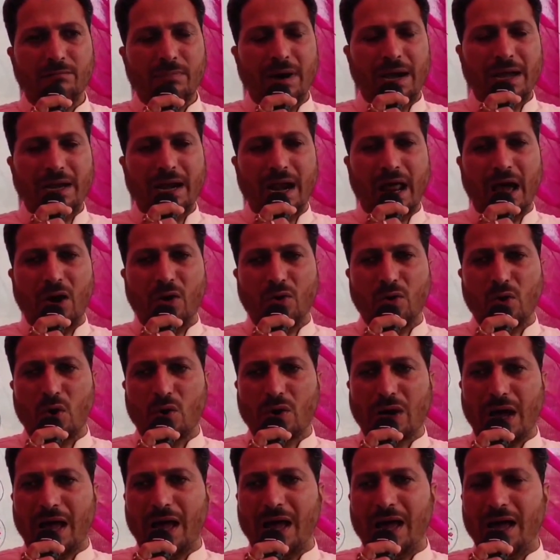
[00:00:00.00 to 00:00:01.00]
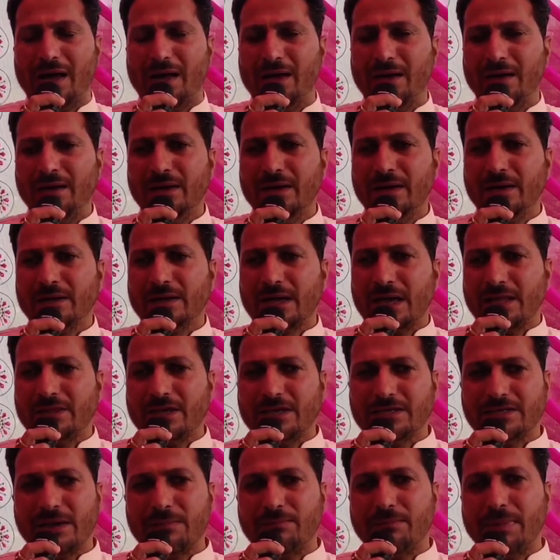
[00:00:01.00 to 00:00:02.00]
महिलाओं को कहा कि
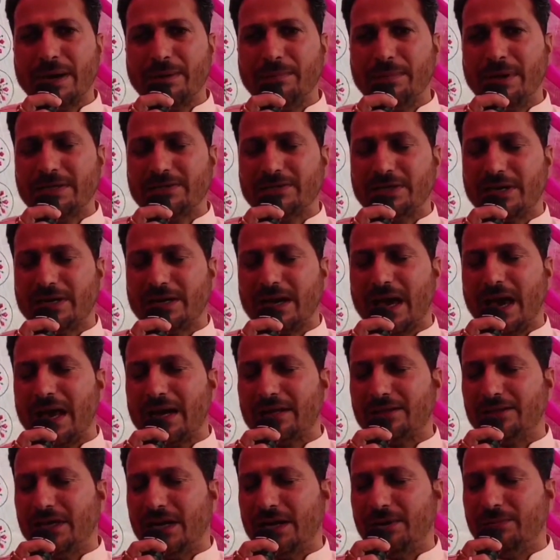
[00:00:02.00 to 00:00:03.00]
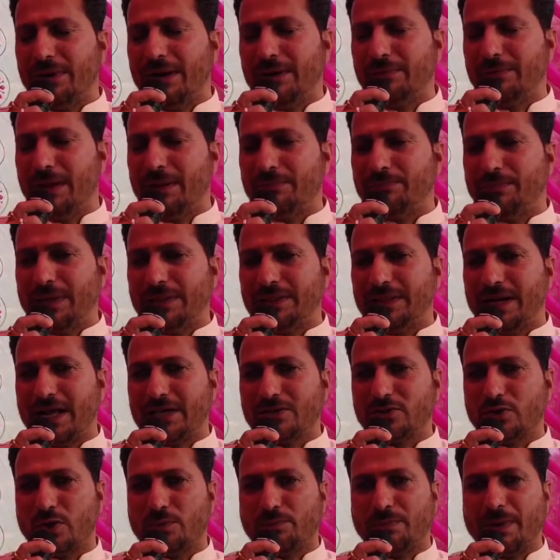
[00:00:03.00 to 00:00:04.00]
दिसंबर में सरकार जनवरी में
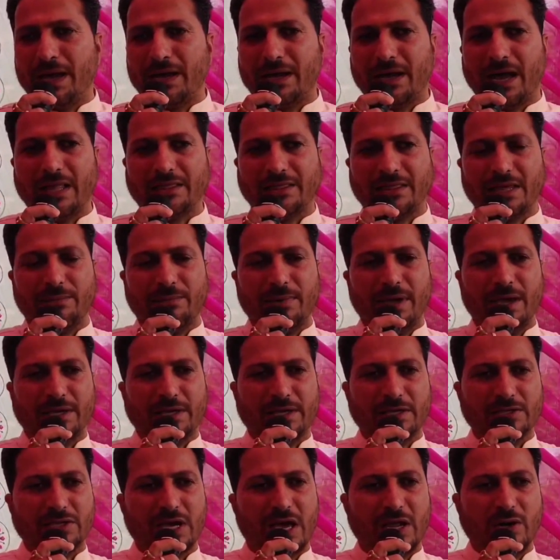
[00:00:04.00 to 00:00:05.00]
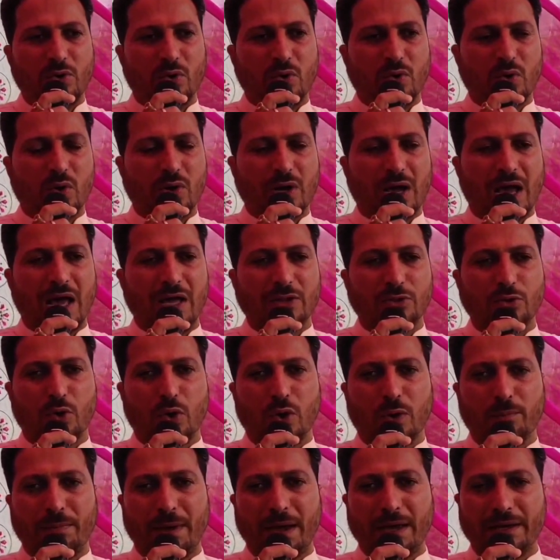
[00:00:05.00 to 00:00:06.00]
पंद्रह सौ रूपया खाते में किसानों को कहा दो
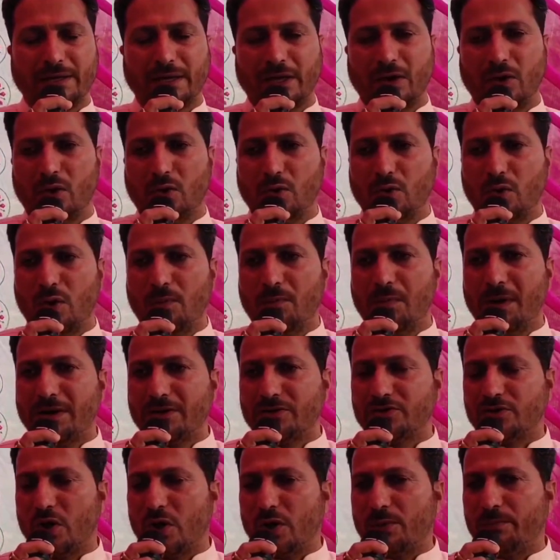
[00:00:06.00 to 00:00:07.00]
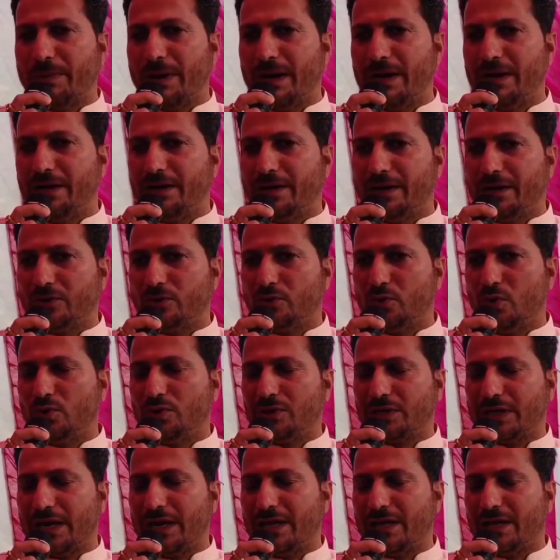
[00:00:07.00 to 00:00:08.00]
रुपए किलो गोबर सौ रूपये लीटर
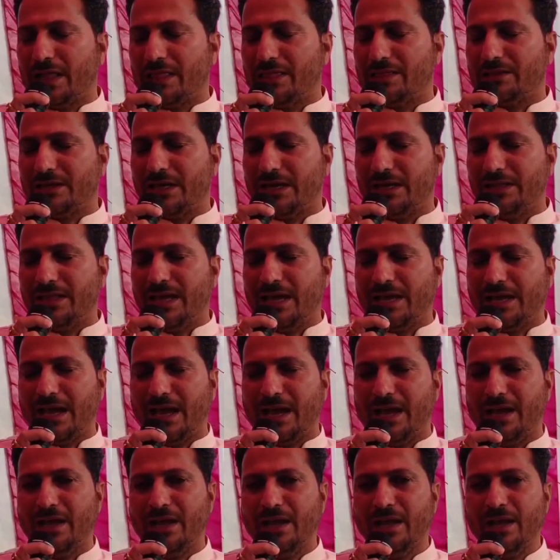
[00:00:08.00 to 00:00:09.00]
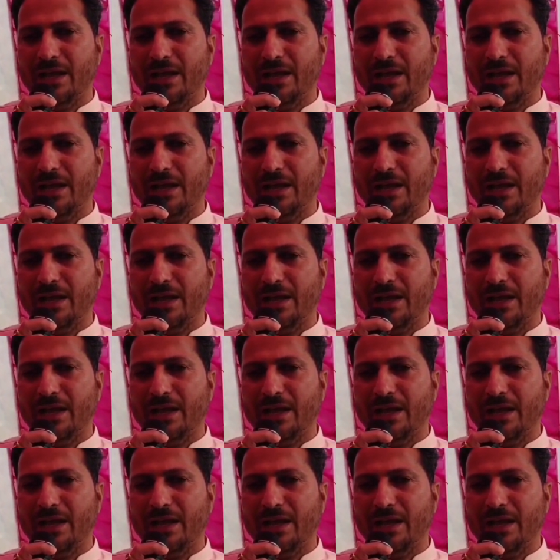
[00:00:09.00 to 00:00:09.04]
दूध खरीदेंगे